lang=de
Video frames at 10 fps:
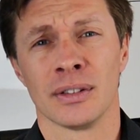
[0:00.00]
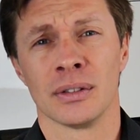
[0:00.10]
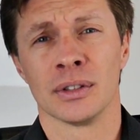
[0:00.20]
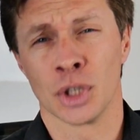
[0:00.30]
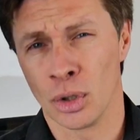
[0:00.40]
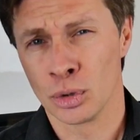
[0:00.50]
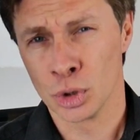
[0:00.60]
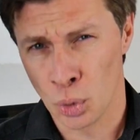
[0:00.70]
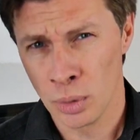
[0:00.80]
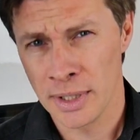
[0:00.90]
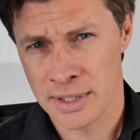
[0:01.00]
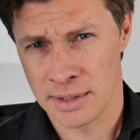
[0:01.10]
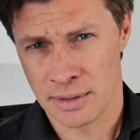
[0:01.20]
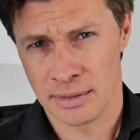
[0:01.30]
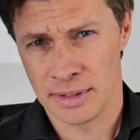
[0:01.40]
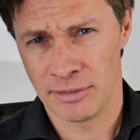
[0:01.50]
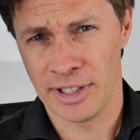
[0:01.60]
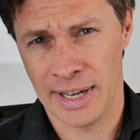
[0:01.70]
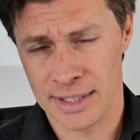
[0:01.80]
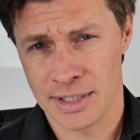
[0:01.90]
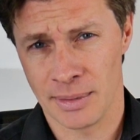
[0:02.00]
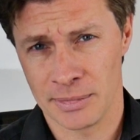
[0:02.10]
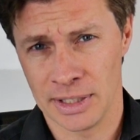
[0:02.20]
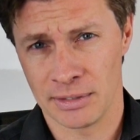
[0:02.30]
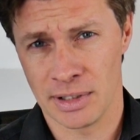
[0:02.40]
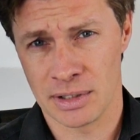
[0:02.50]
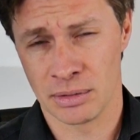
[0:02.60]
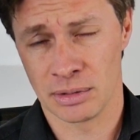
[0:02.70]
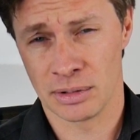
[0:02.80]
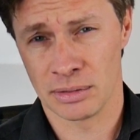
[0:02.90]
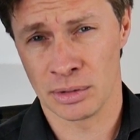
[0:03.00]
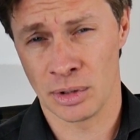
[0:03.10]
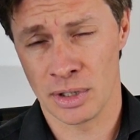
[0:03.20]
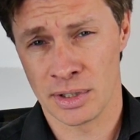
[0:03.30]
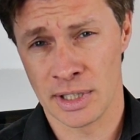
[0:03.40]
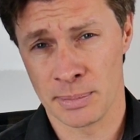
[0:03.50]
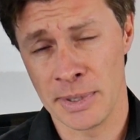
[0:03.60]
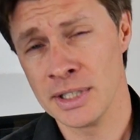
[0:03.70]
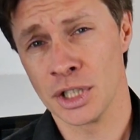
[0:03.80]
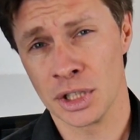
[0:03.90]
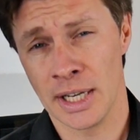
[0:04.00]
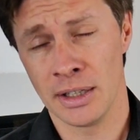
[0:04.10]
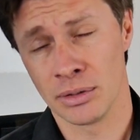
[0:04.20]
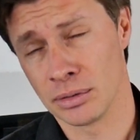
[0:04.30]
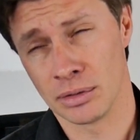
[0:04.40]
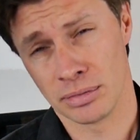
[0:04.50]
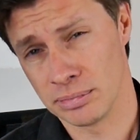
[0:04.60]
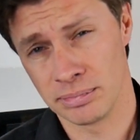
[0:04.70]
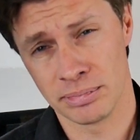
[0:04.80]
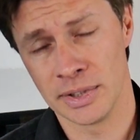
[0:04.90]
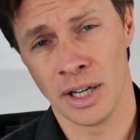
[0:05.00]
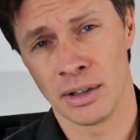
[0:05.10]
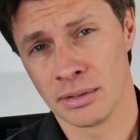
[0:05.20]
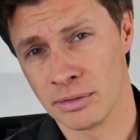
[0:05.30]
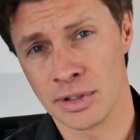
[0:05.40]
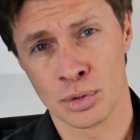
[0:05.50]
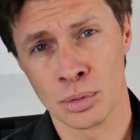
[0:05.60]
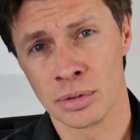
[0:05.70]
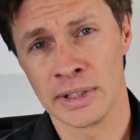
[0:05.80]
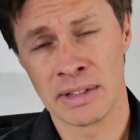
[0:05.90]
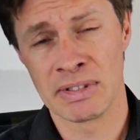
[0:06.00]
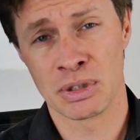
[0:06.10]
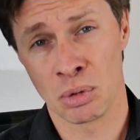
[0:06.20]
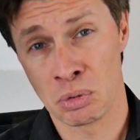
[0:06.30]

schau, du schuldest dem Finanzamt etwas und du kannst jetzt besser stellen und ja, versuchen irgendwie so